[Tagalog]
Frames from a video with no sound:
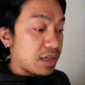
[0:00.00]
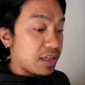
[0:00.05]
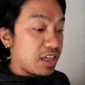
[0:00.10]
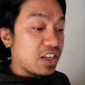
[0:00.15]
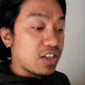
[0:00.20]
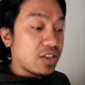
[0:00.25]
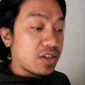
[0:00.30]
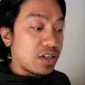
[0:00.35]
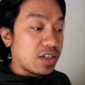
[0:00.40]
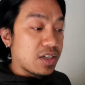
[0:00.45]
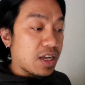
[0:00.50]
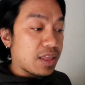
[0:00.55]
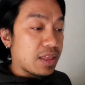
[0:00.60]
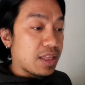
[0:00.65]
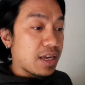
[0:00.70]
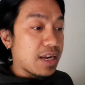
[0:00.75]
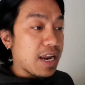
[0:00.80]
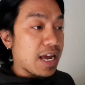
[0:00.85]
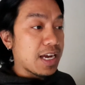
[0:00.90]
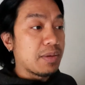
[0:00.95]
Easter
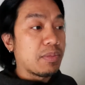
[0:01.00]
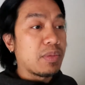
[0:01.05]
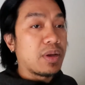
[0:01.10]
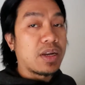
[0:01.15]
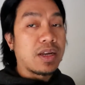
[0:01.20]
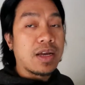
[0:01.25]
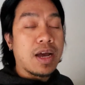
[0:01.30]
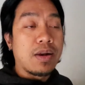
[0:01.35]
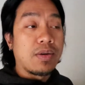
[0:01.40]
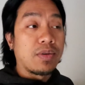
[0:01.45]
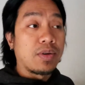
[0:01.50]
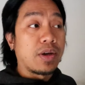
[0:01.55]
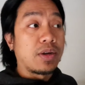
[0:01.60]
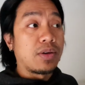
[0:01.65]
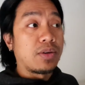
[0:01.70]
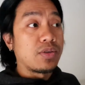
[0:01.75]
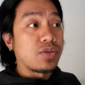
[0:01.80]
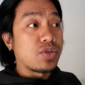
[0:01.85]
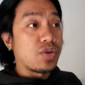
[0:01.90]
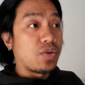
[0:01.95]
Sunday, lagi may regalong
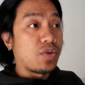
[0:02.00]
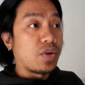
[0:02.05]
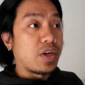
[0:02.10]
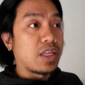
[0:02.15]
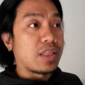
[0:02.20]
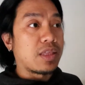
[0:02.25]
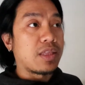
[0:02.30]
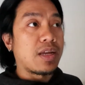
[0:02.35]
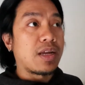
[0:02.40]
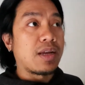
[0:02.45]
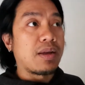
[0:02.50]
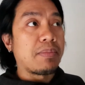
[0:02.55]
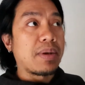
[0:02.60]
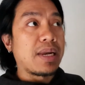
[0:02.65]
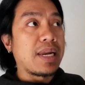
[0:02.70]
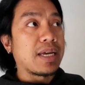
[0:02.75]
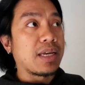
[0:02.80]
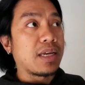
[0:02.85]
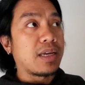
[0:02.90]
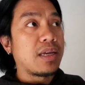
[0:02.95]
ganon, chocolate na
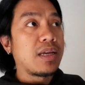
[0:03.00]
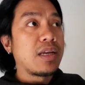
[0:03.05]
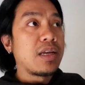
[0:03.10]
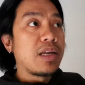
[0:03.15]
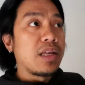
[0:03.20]
malaki.